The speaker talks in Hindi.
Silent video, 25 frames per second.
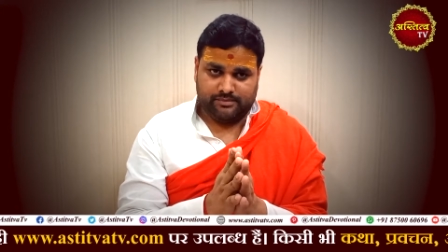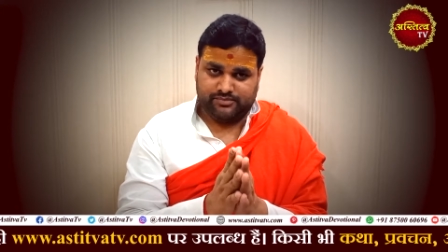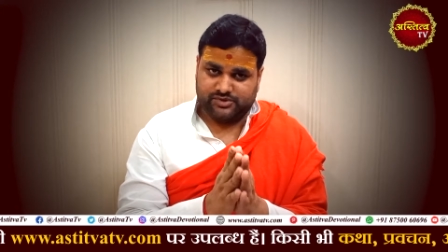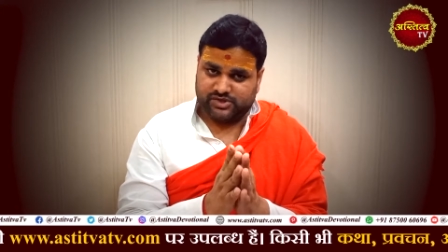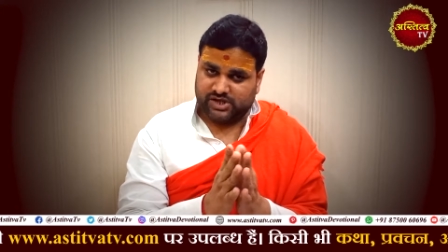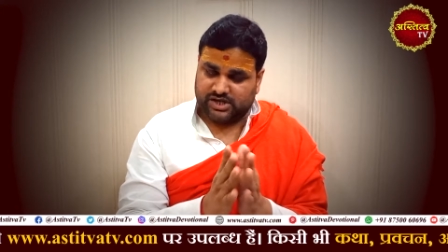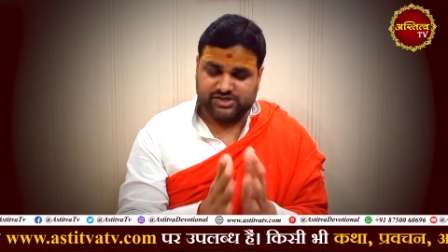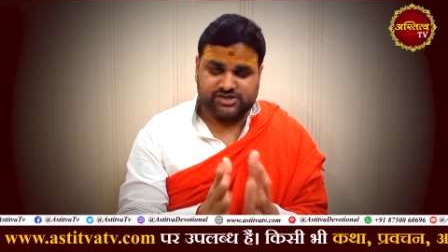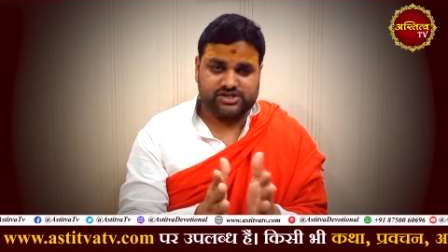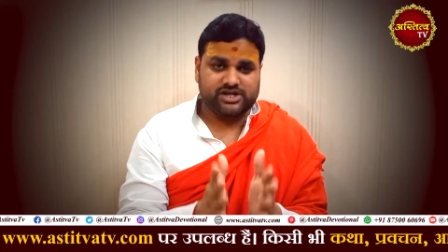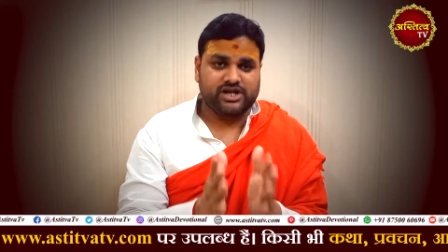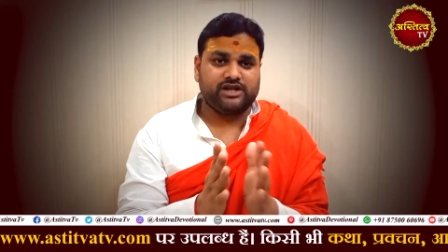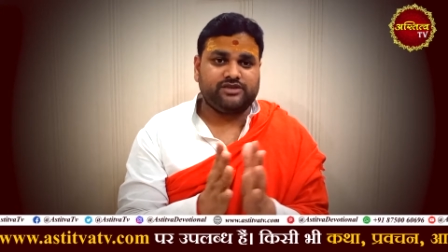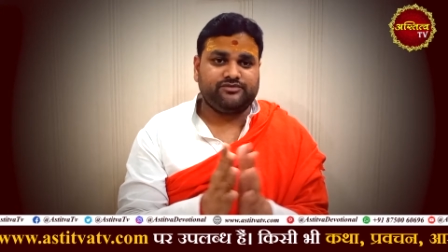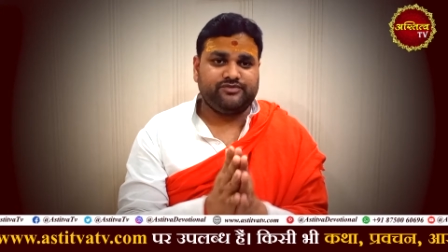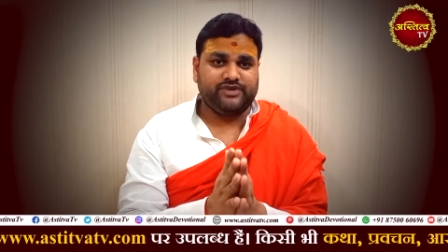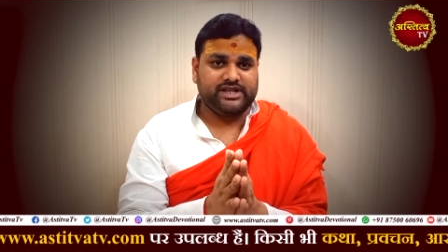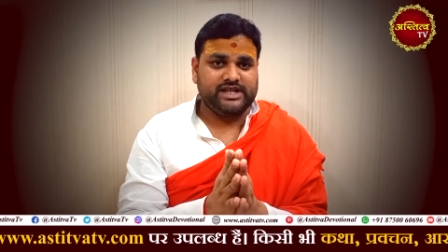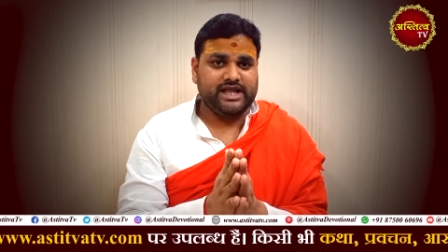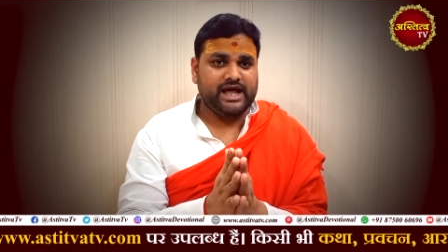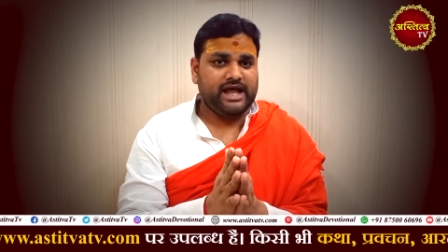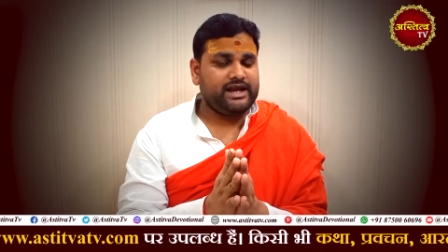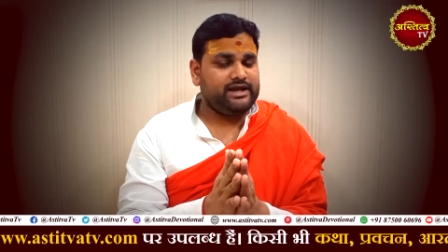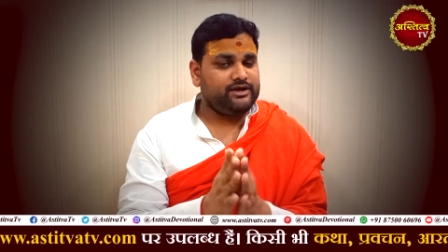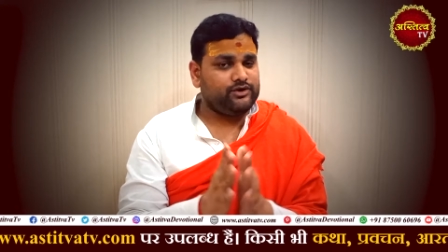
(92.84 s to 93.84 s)
संस्कृत
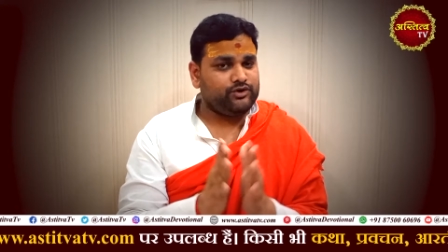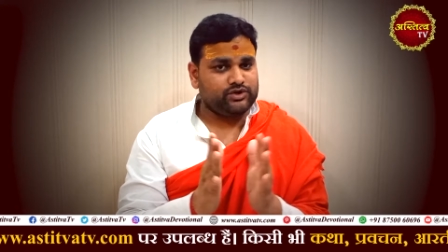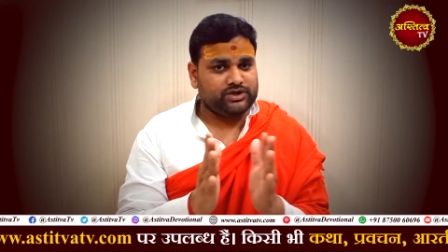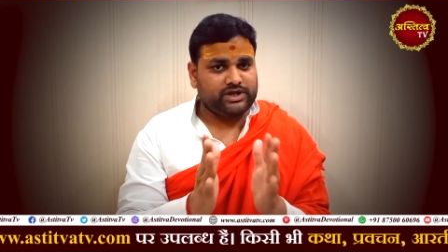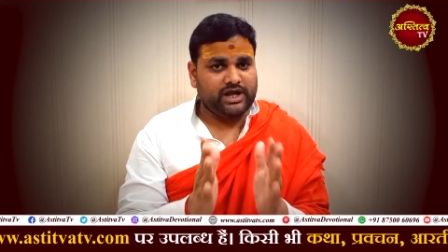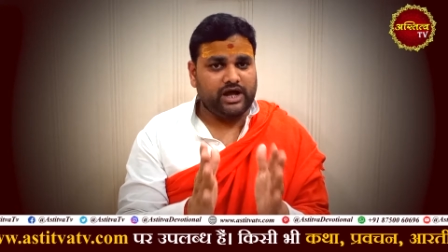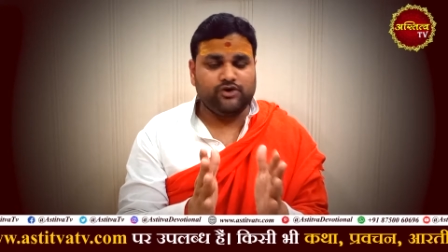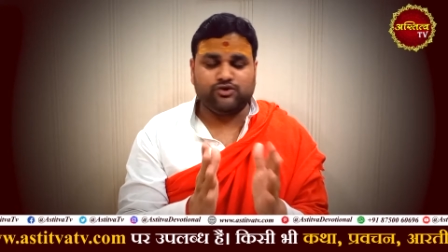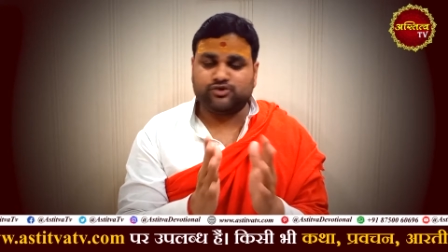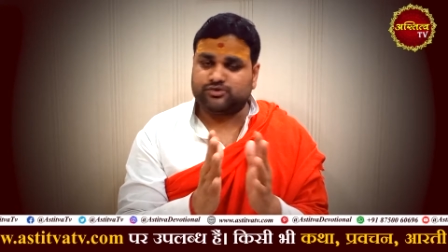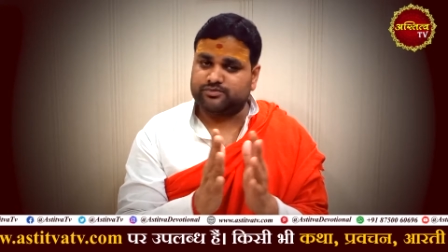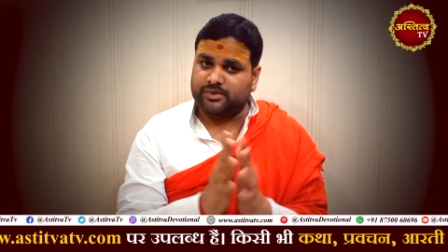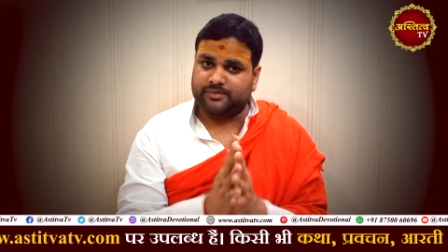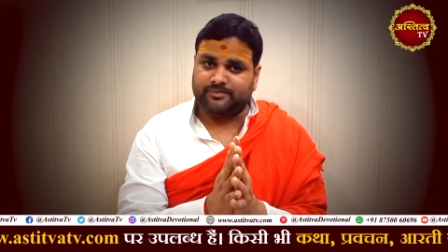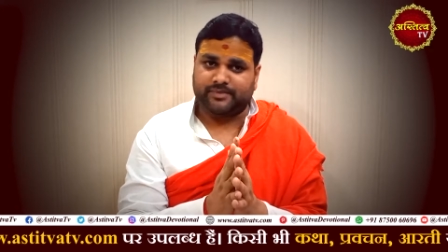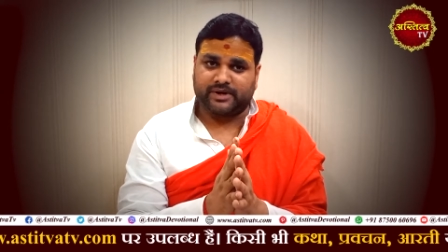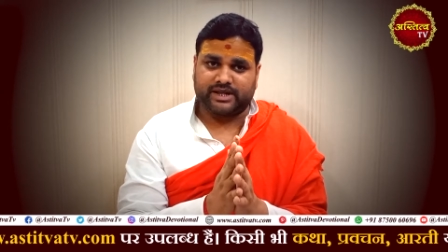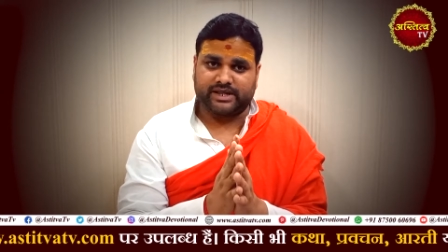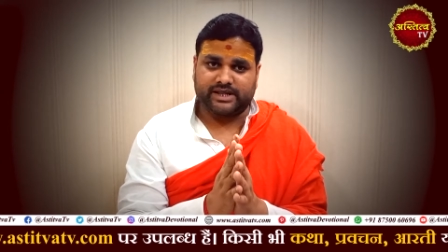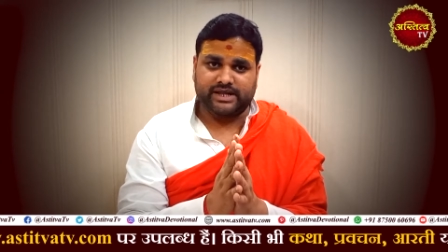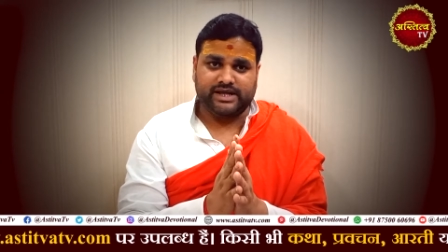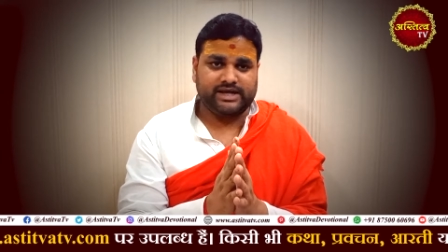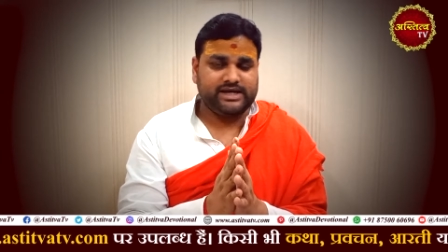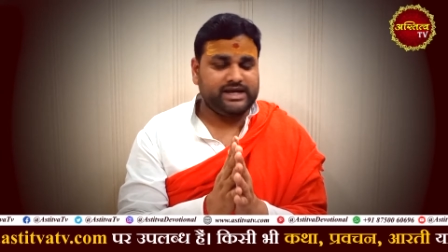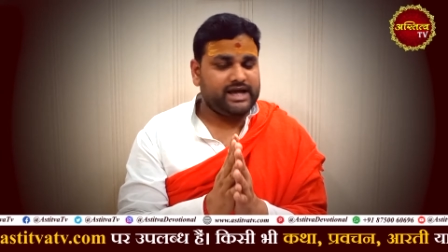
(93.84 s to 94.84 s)
विद्यालय होता है उसमें
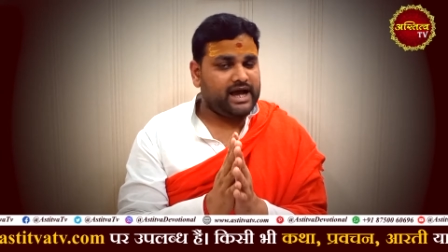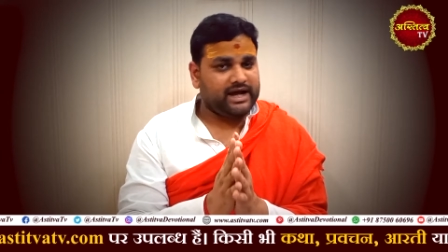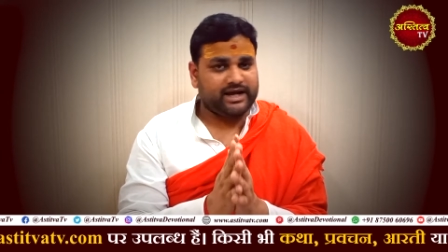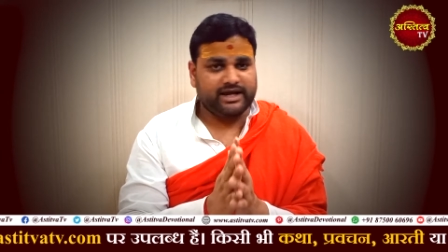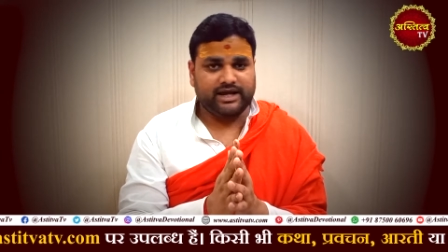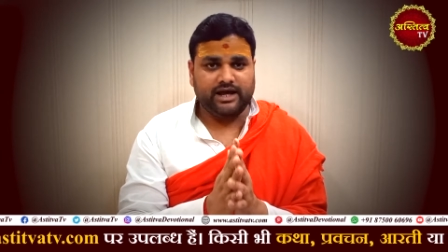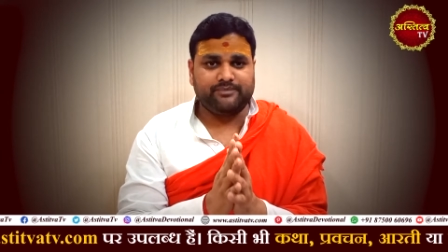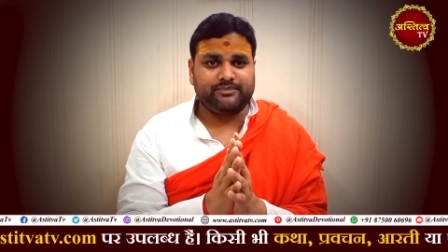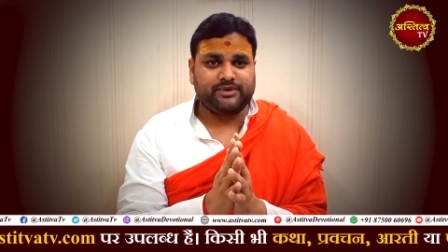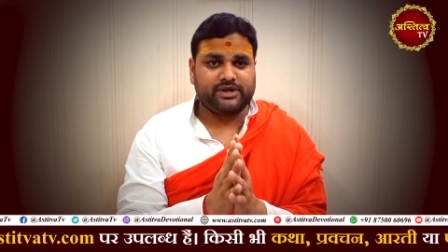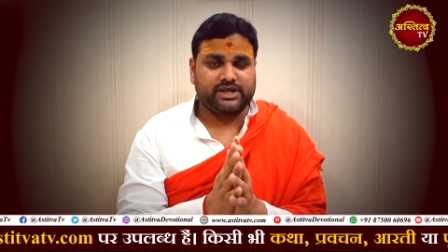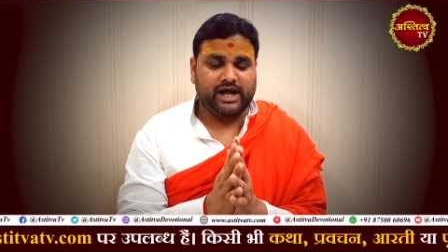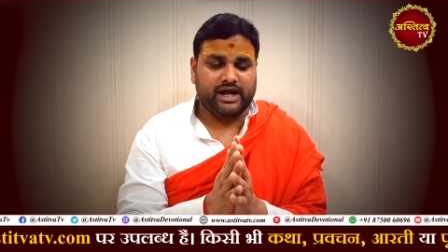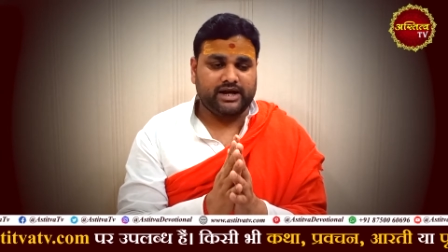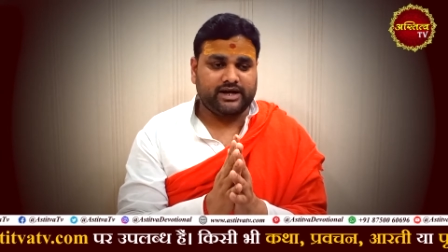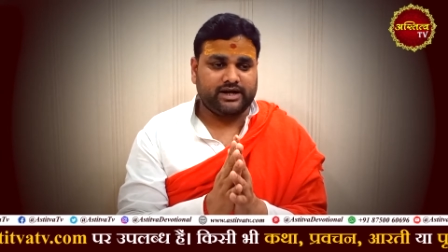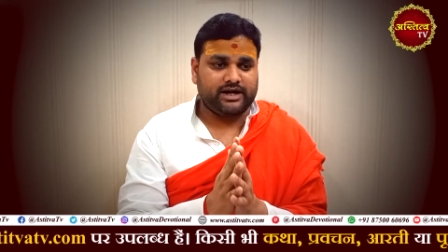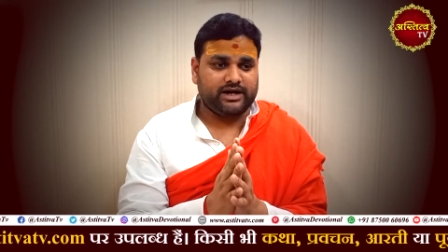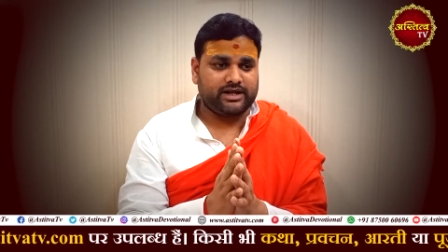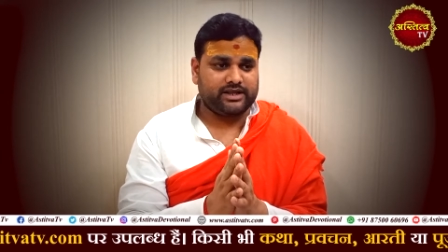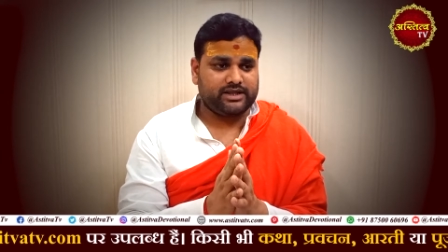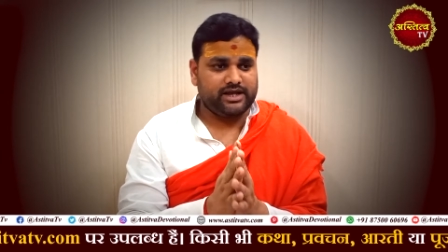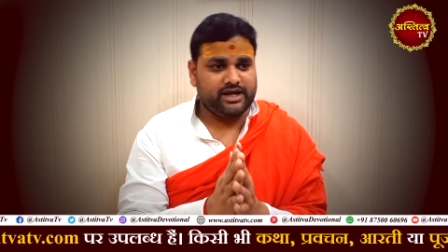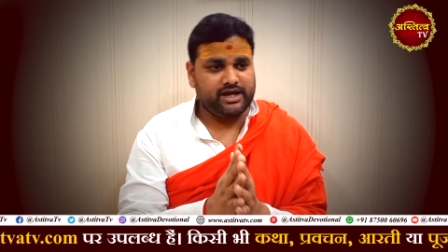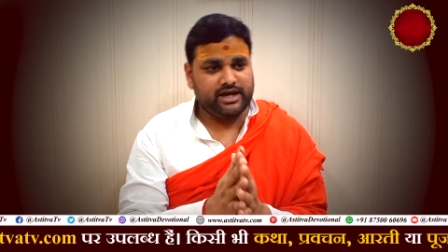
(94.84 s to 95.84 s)
पढ़ने की आज्ञा प्रदान
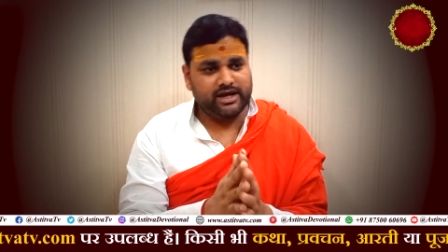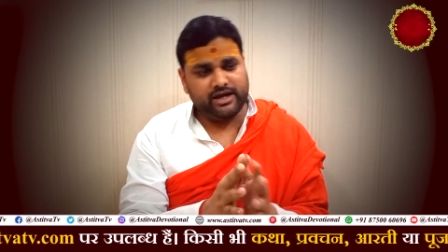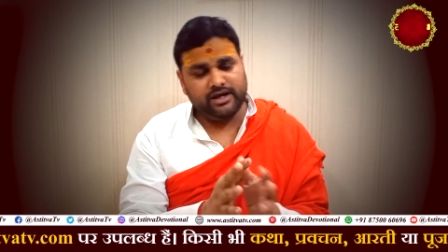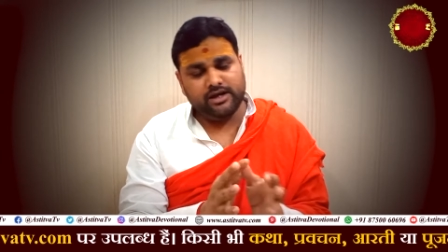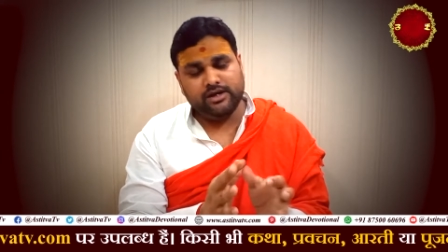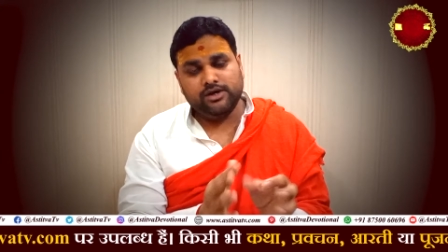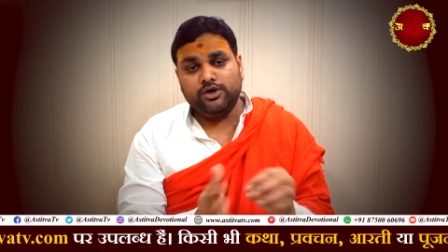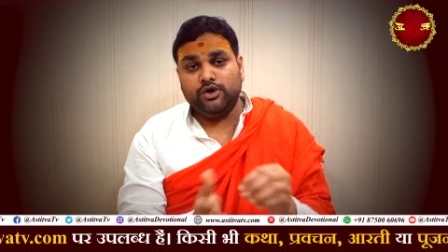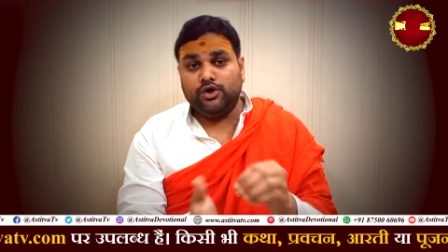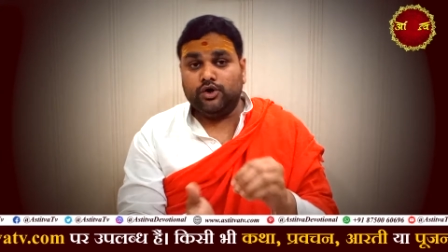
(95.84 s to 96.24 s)
करते हैं